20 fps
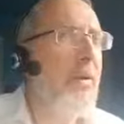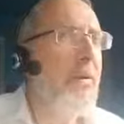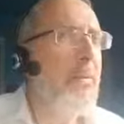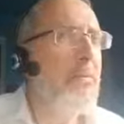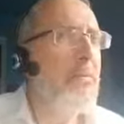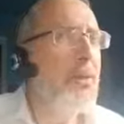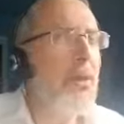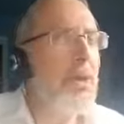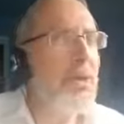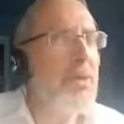
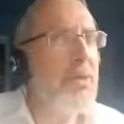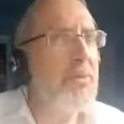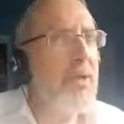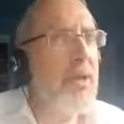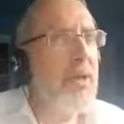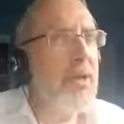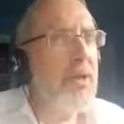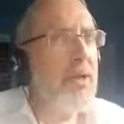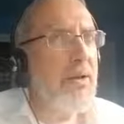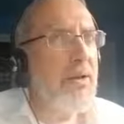Но если
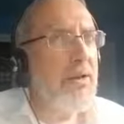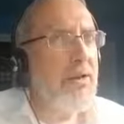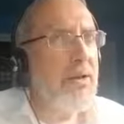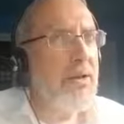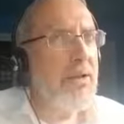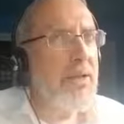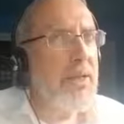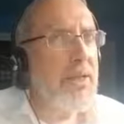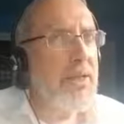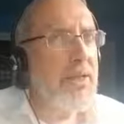мы
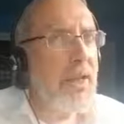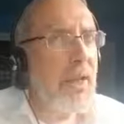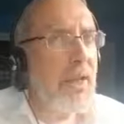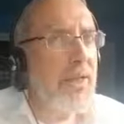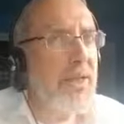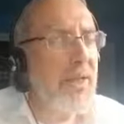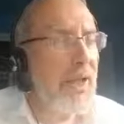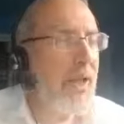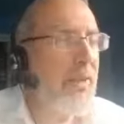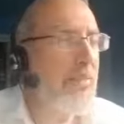
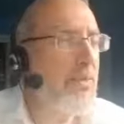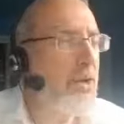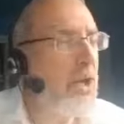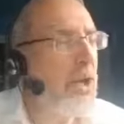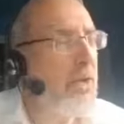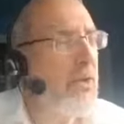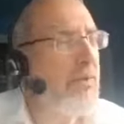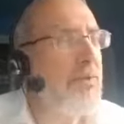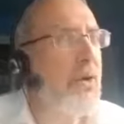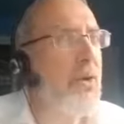сострадаем
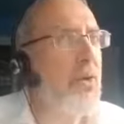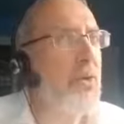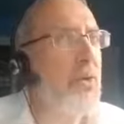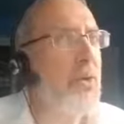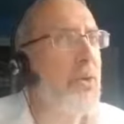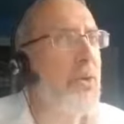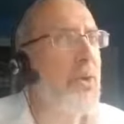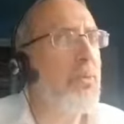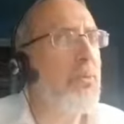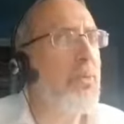человеку,
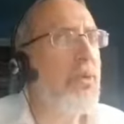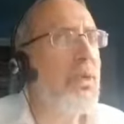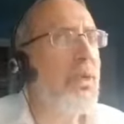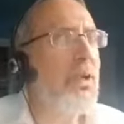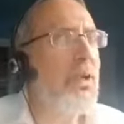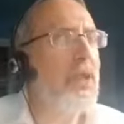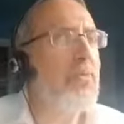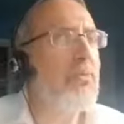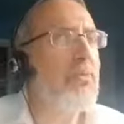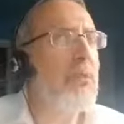то мы
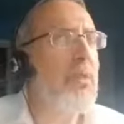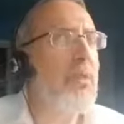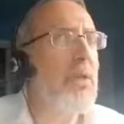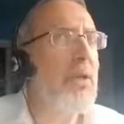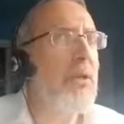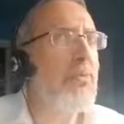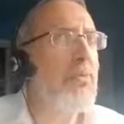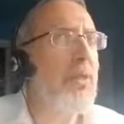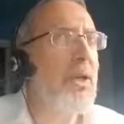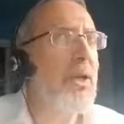также
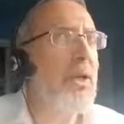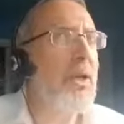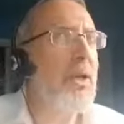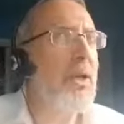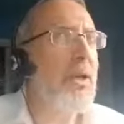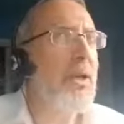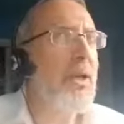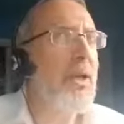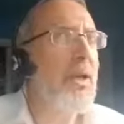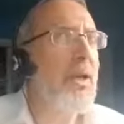можем и
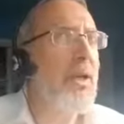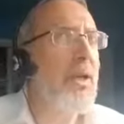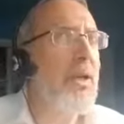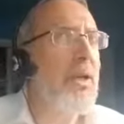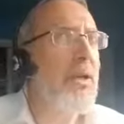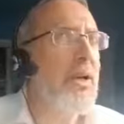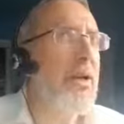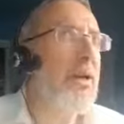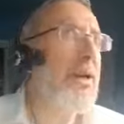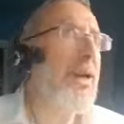
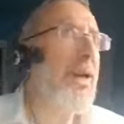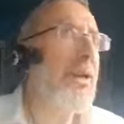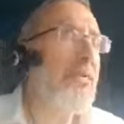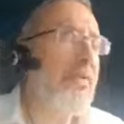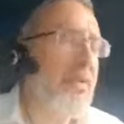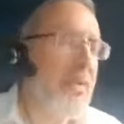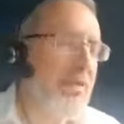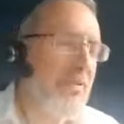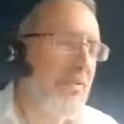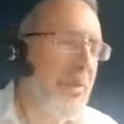
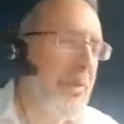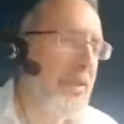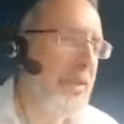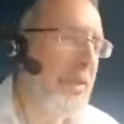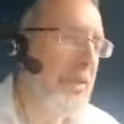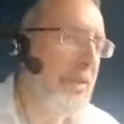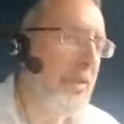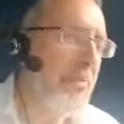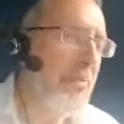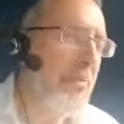радоваться вместе
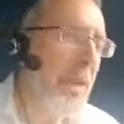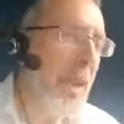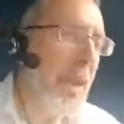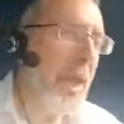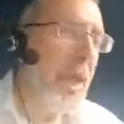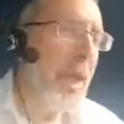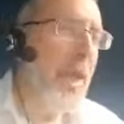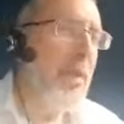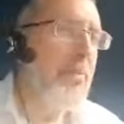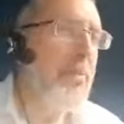с ним.
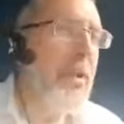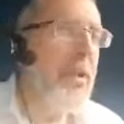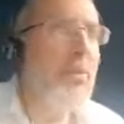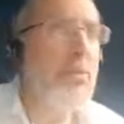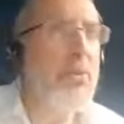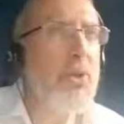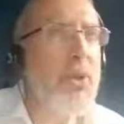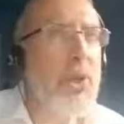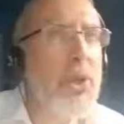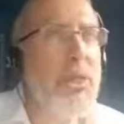И
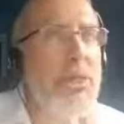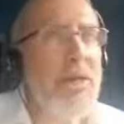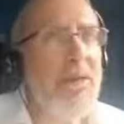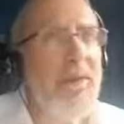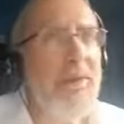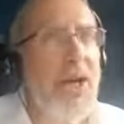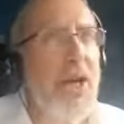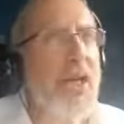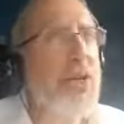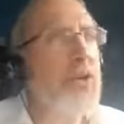поэтому трицы
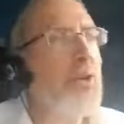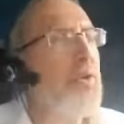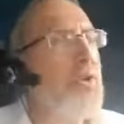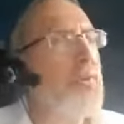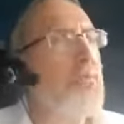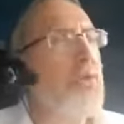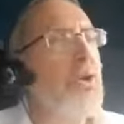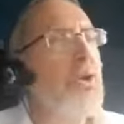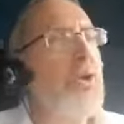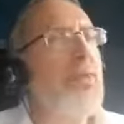говорят, что,
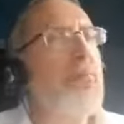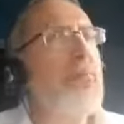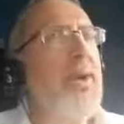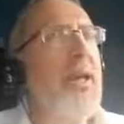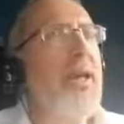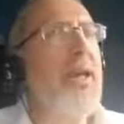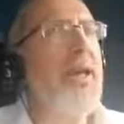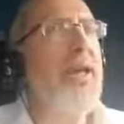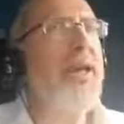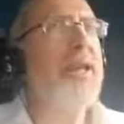возможно,
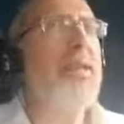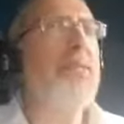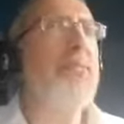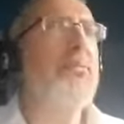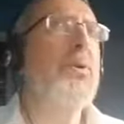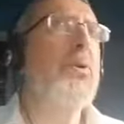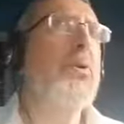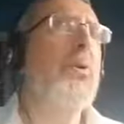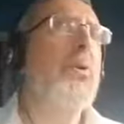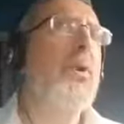
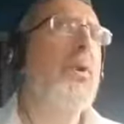поэтому